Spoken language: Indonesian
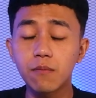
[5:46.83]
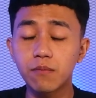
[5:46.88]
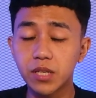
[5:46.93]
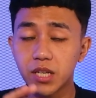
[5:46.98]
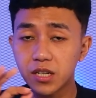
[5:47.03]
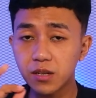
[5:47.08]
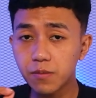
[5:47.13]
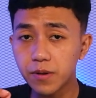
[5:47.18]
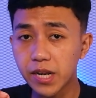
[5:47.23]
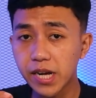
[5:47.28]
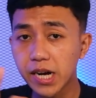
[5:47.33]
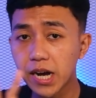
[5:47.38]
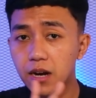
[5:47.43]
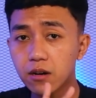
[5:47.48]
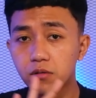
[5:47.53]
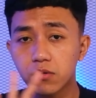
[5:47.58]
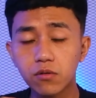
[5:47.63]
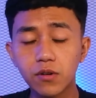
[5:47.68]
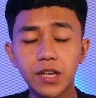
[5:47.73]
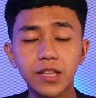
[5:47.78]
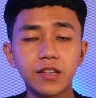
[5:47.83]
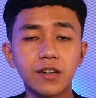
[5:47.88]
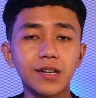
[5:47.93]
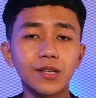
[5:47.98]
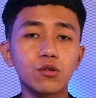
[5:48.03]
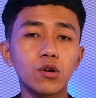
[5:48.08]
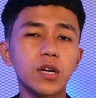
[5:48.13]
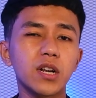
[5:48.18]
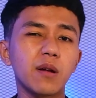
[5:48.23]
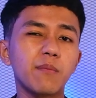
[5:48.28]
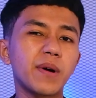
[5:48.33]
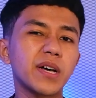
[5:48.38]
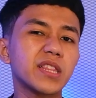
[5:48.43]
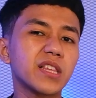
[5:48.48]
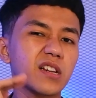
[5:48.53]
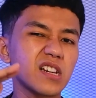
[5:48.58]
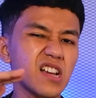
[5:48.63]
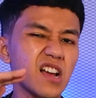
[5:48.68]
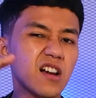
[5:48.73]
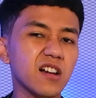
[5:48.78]
bisa dibilang kangguru leather itu adalah
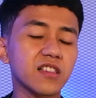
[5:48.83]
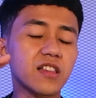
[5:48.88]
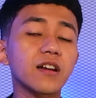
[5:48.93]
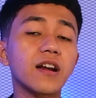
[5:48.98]
material